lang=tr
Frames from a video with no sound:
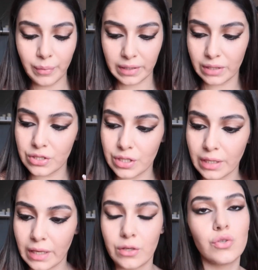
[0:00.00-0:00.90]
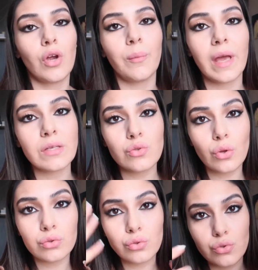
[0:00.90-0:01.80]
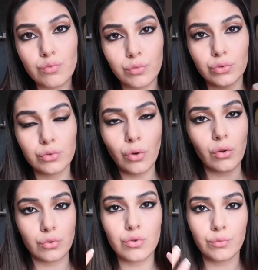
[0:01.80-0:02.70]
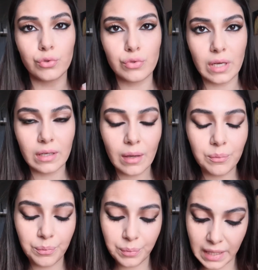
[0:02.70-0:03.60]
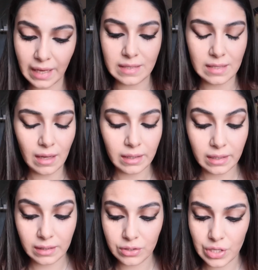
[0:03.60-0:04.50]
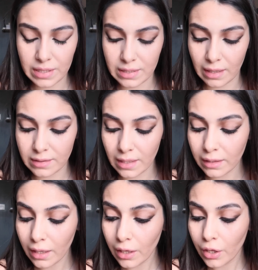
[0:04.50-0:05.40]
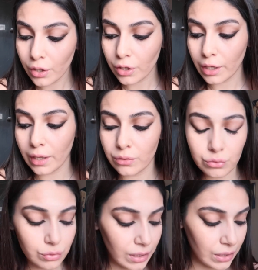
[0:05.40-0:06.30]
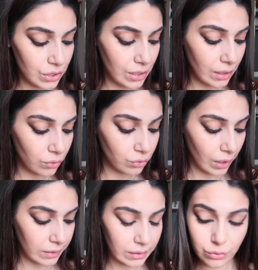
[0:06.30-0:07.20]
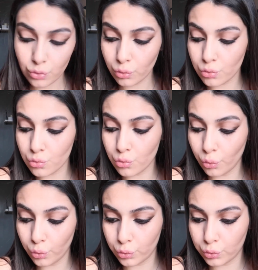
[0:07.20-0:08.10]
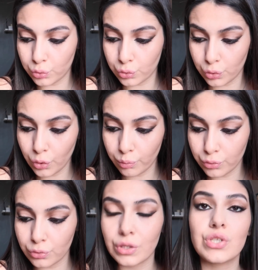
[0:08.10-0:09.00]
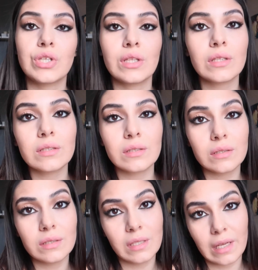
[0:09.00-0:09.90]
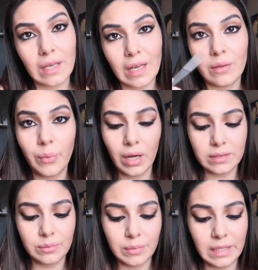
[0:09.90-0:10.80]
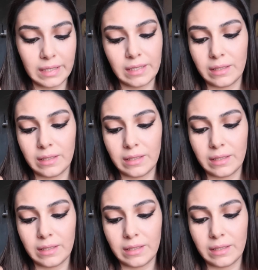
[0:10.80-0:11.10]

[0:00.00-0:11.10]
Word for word: makyajına geçiyorum. En son yüzümün kontürünün üzerinden bir kez daha gideceğiz zaten. E, dudak için dudakları çok soğuk duruyor. Bunun için direkt elime aldığım ilk